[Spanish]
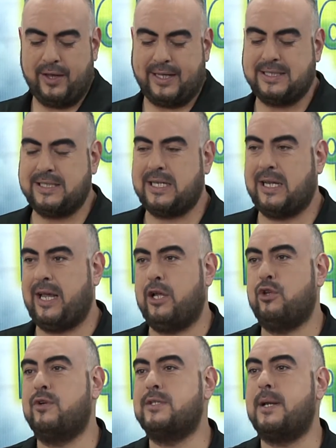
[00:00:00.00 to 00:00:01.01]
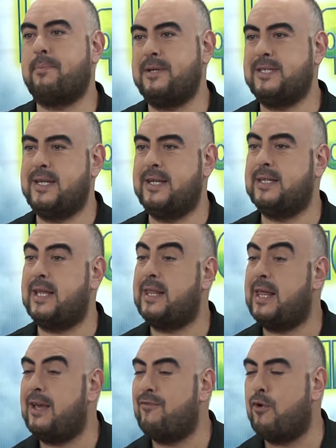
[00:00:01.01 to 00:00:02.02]
de qué se trata esto de ser presidente
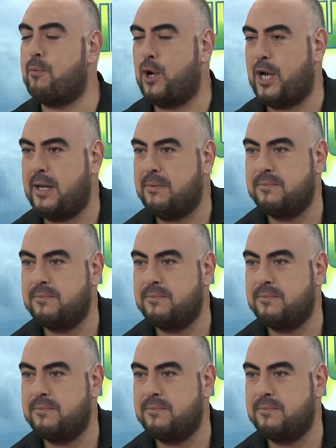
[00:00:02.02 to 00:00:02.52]
de Bópoli.